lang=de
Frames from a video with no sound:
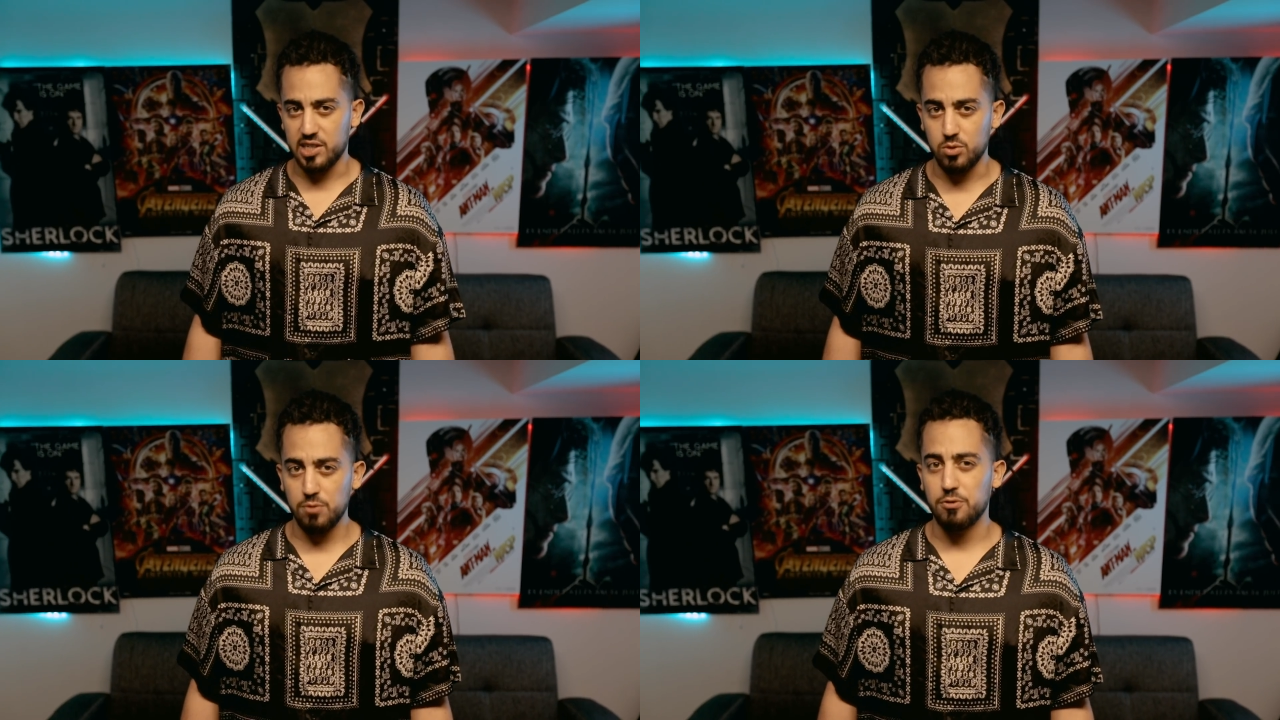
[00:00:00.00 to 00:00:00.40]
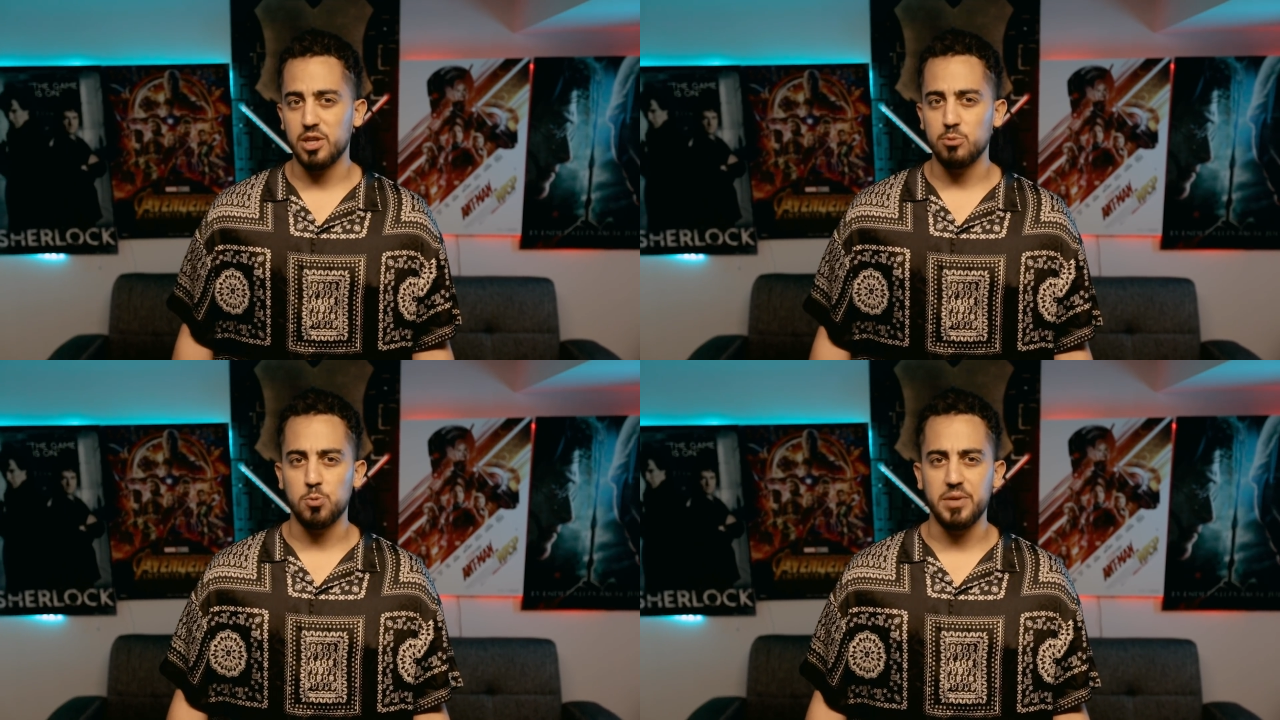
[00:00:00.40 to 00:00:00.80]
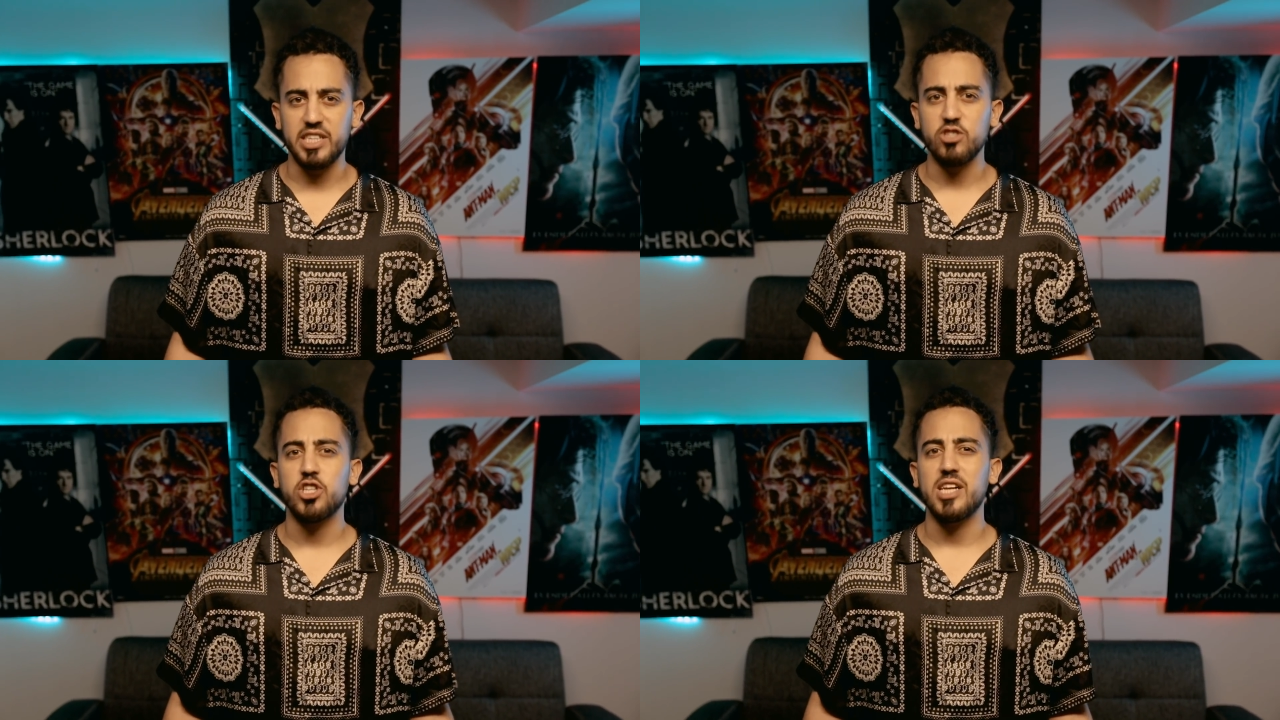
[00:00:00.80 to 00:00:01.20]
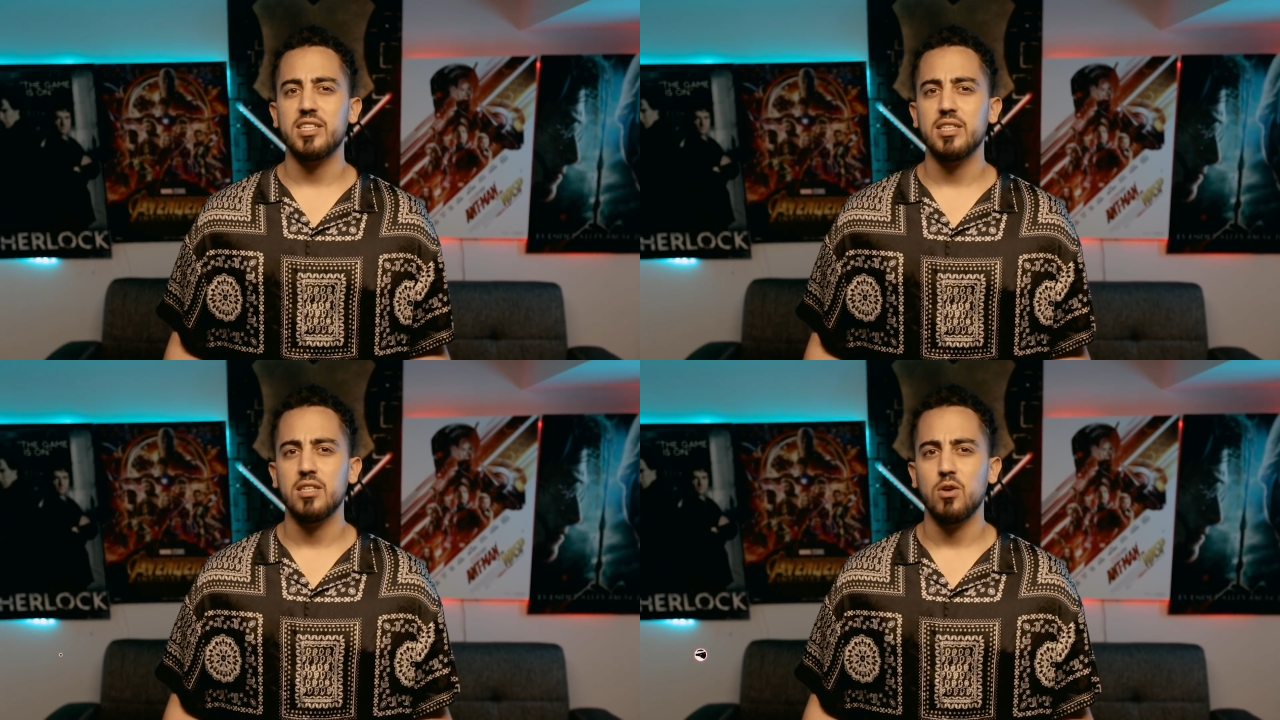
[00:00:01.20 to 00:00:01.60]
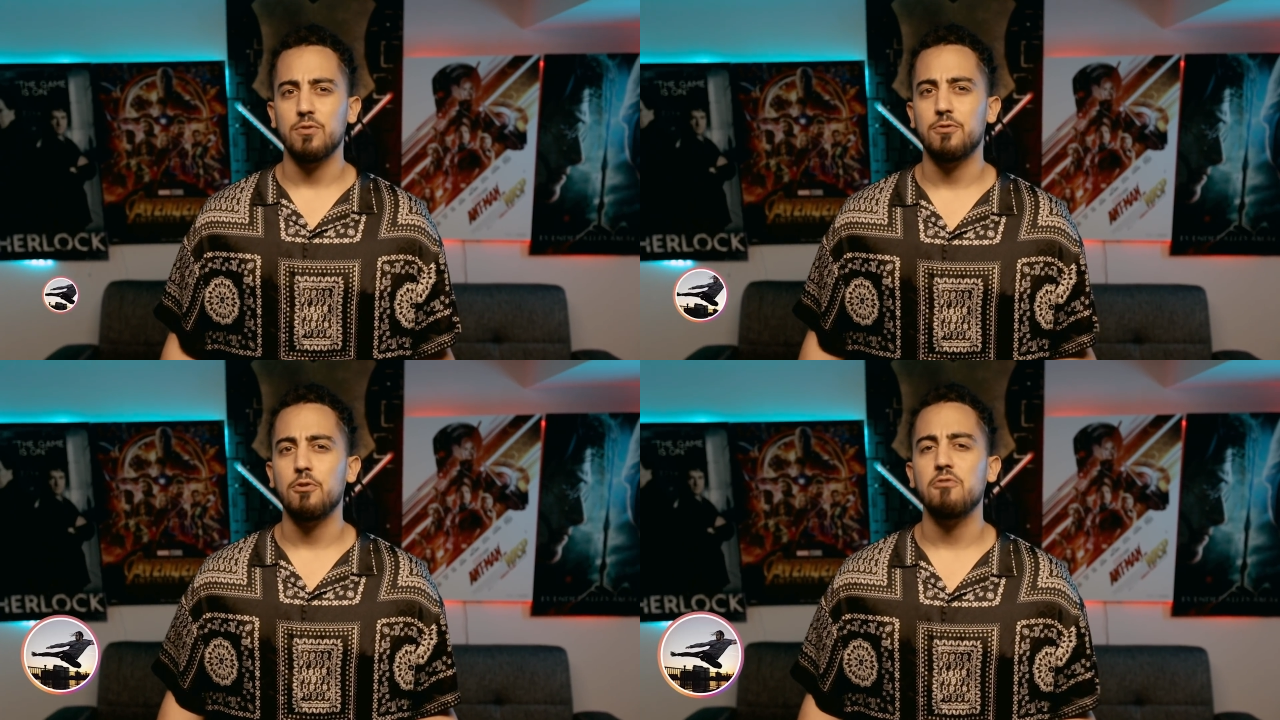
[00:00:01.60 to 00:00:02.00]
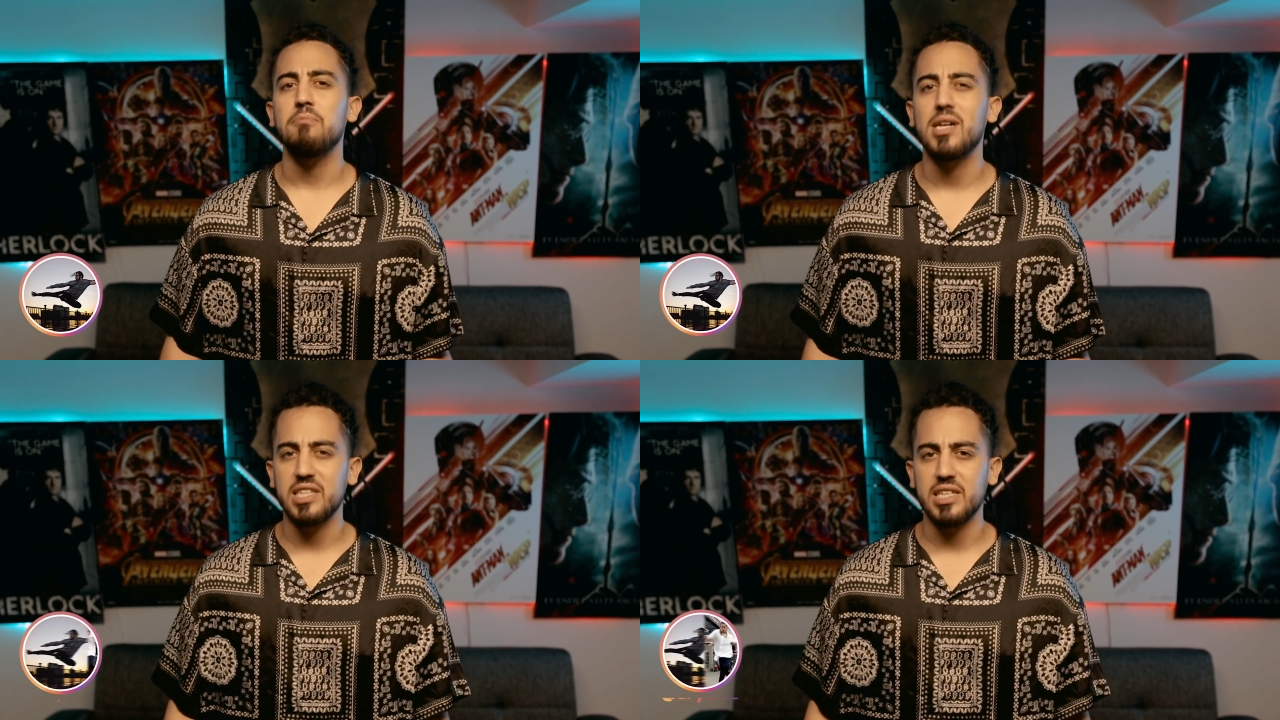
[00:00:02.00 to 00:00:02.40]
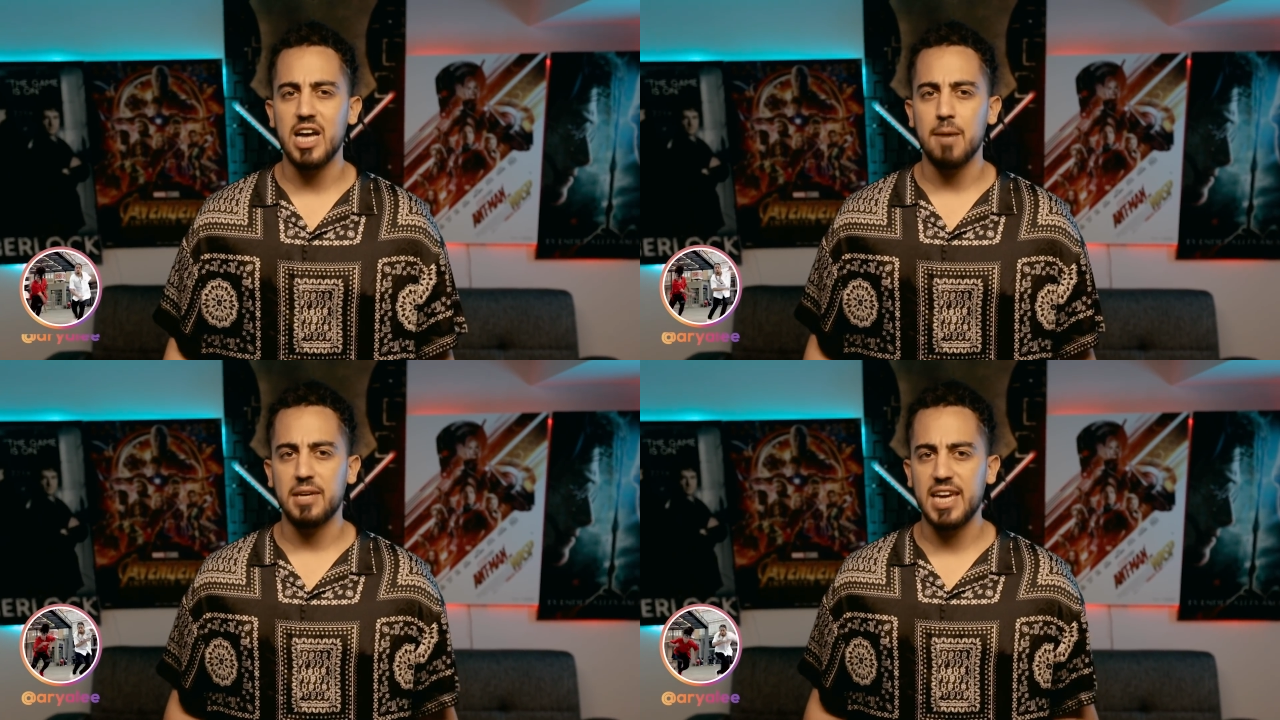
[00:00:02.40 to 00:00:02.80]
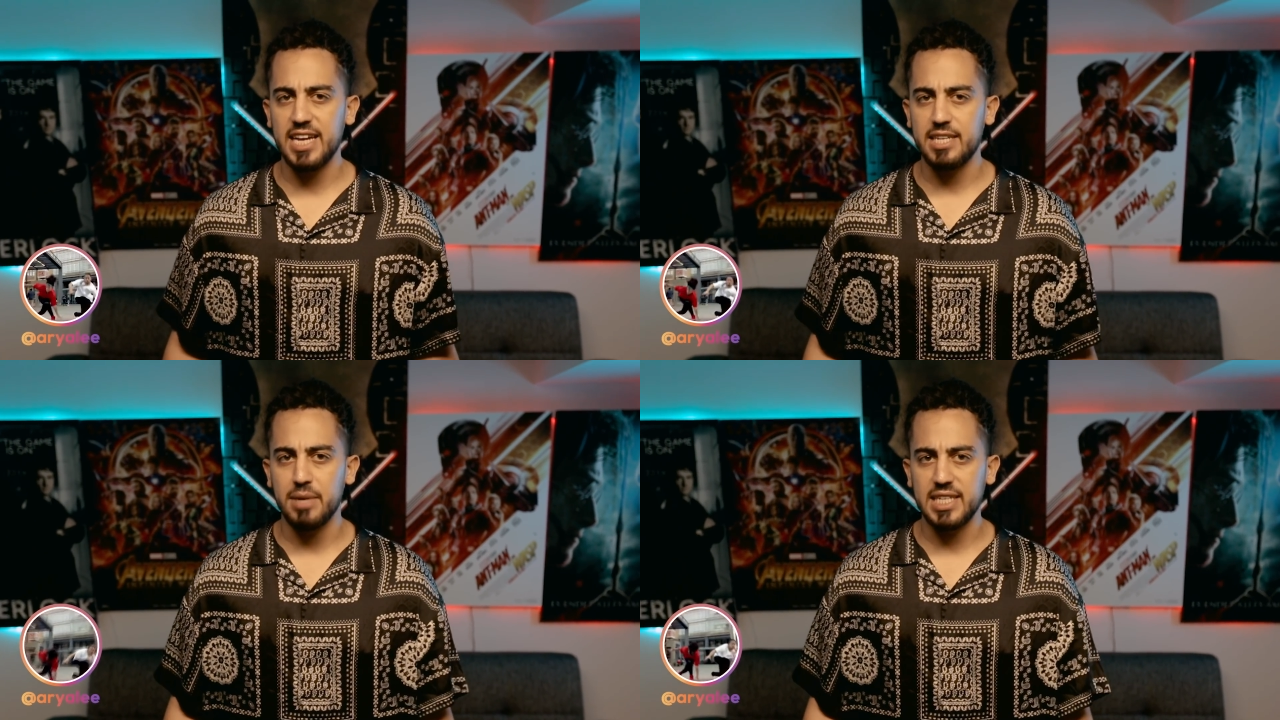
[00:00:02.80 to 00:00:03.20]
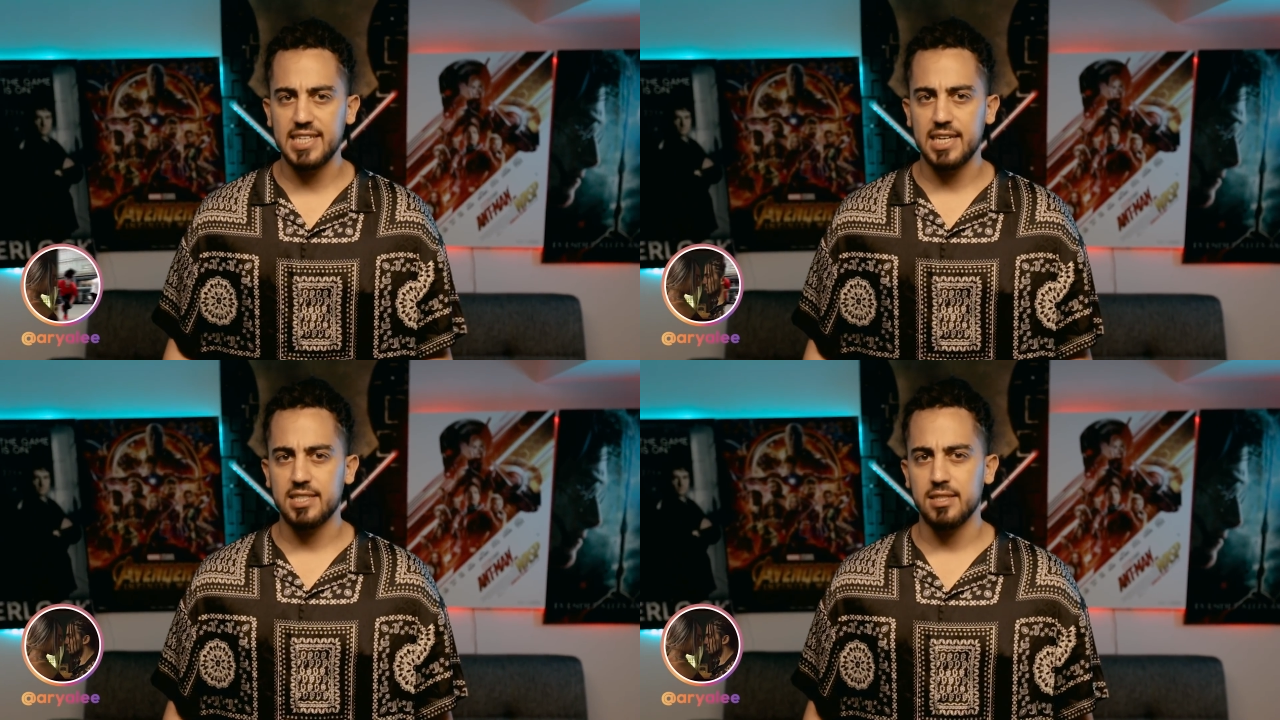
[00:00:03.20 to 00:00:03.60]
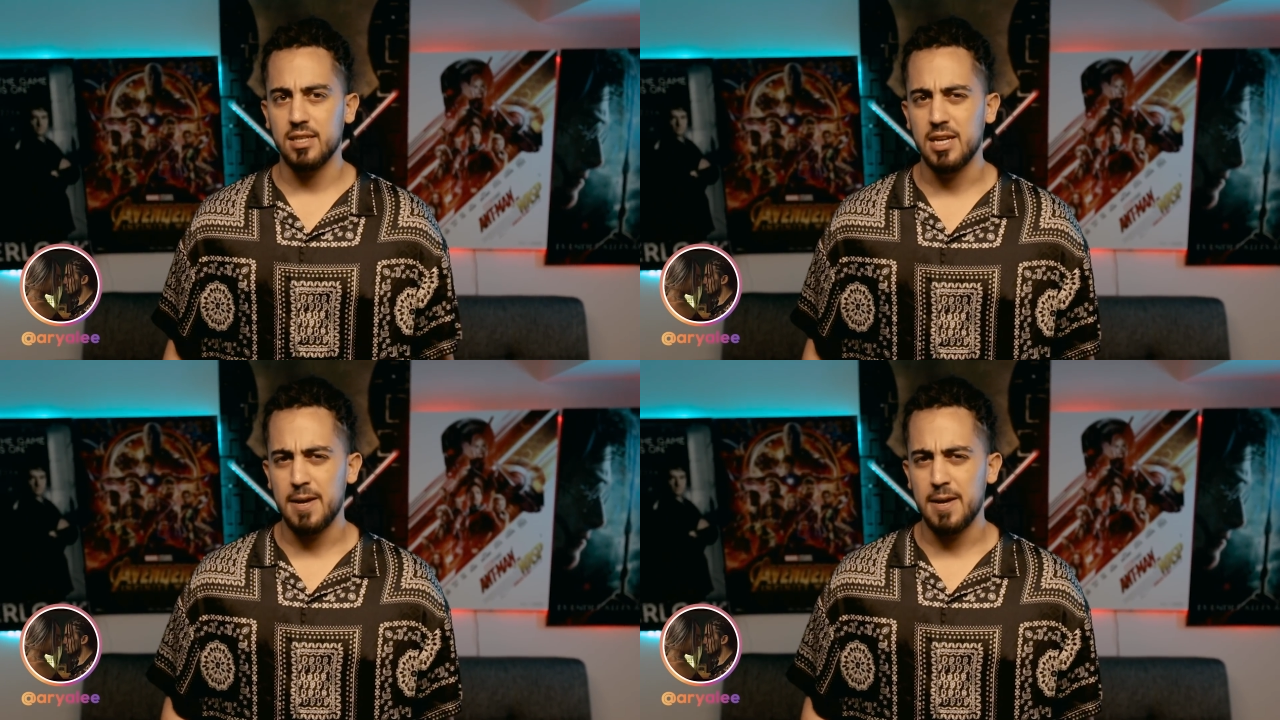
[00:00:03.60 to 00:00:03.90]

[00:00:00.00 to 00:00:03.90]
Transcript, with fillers: sich nun vor dem Spiegel stellte und fünfmal den Namen Candyman sagte,